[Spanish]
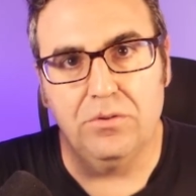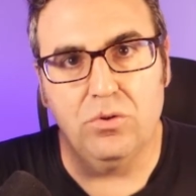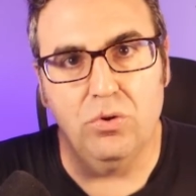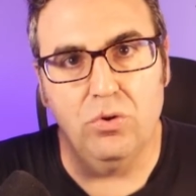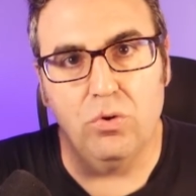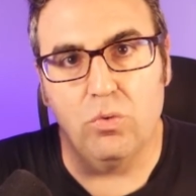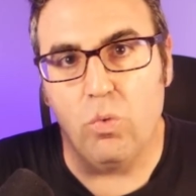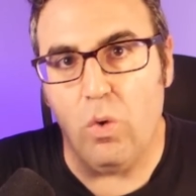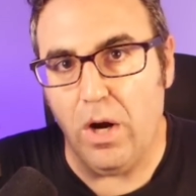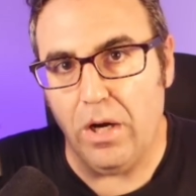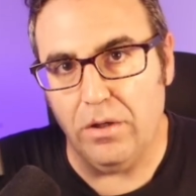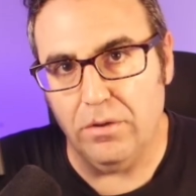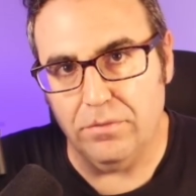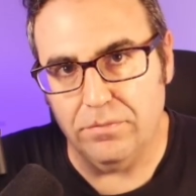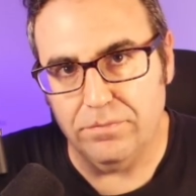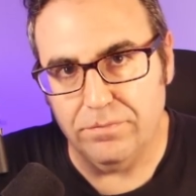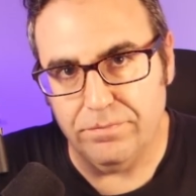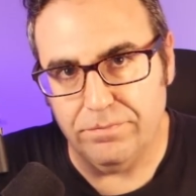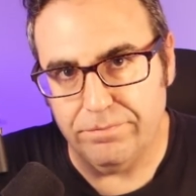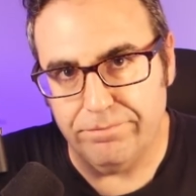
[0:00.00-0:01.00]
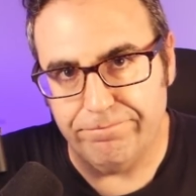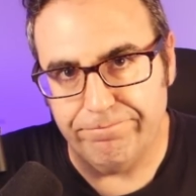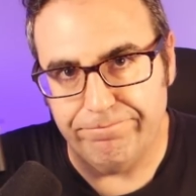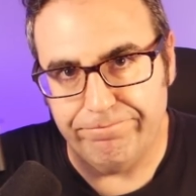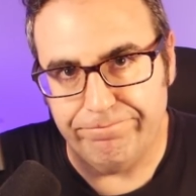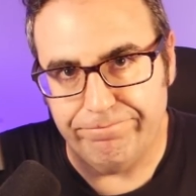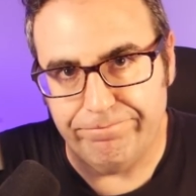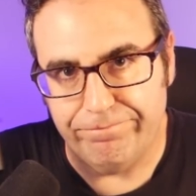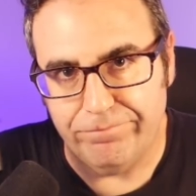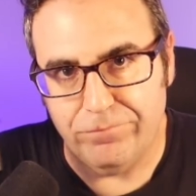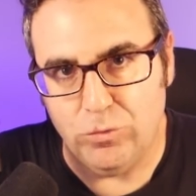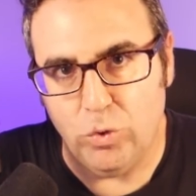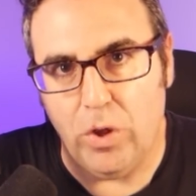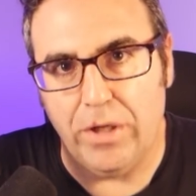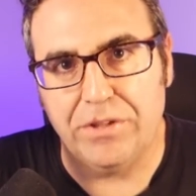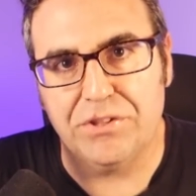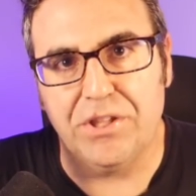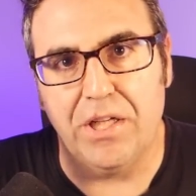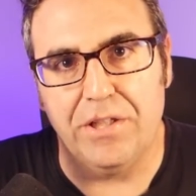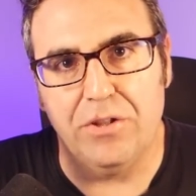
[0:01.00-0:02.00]
con lo cual
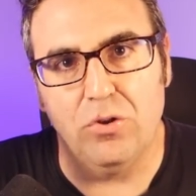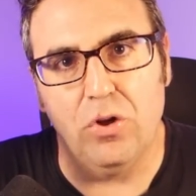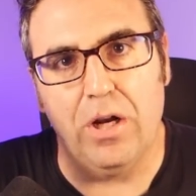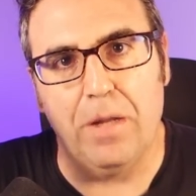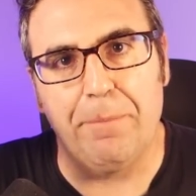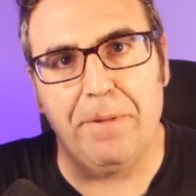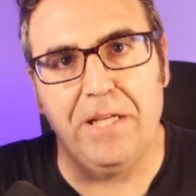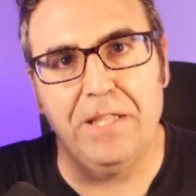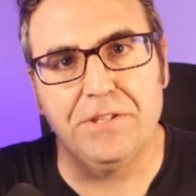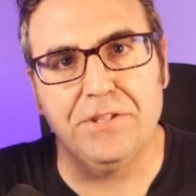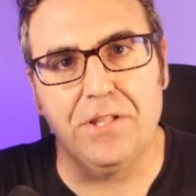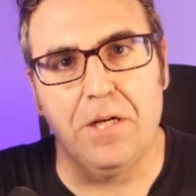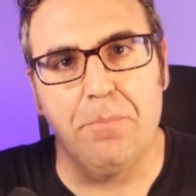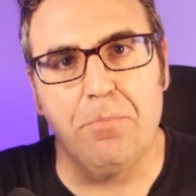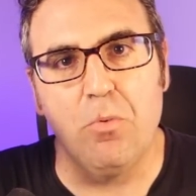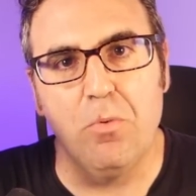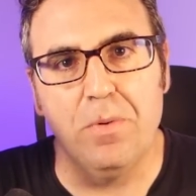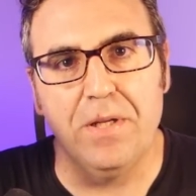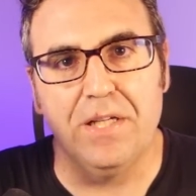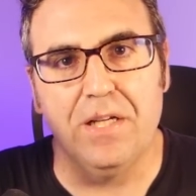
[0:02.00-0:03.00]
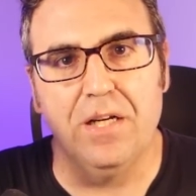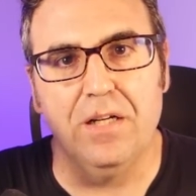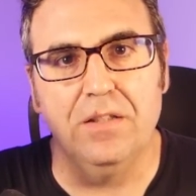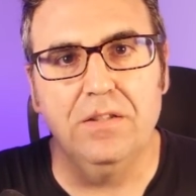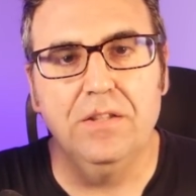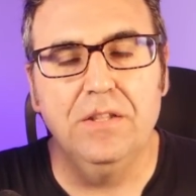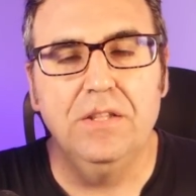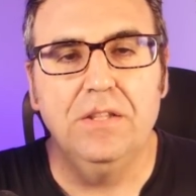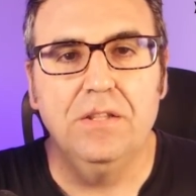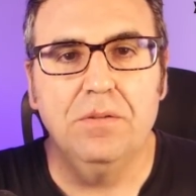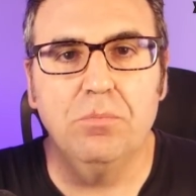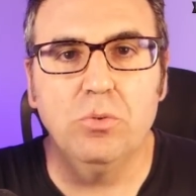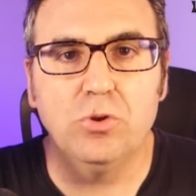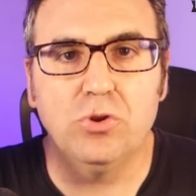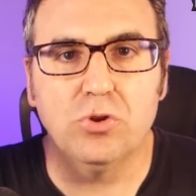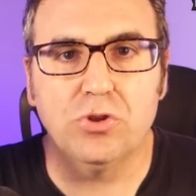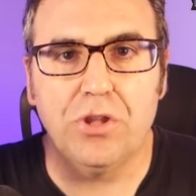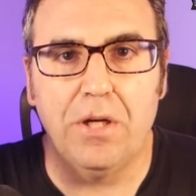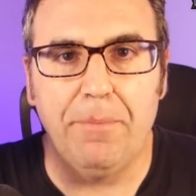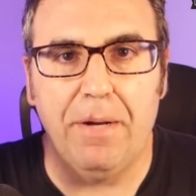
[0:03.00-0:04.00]
no han salido a la palestra pública
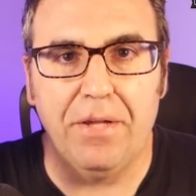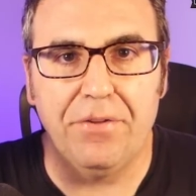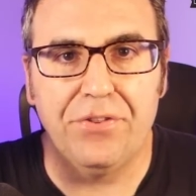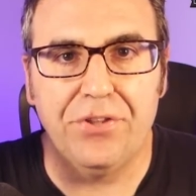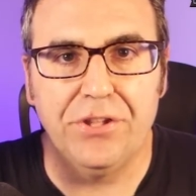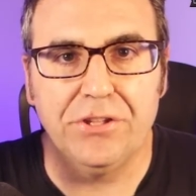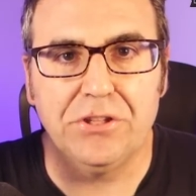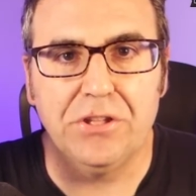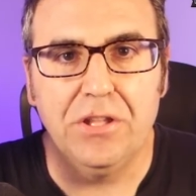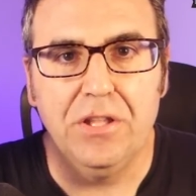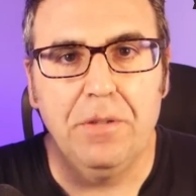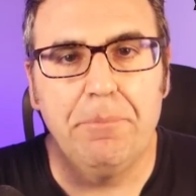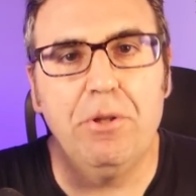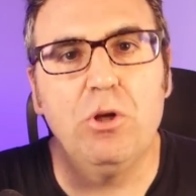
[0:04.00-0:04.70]
muchos avances,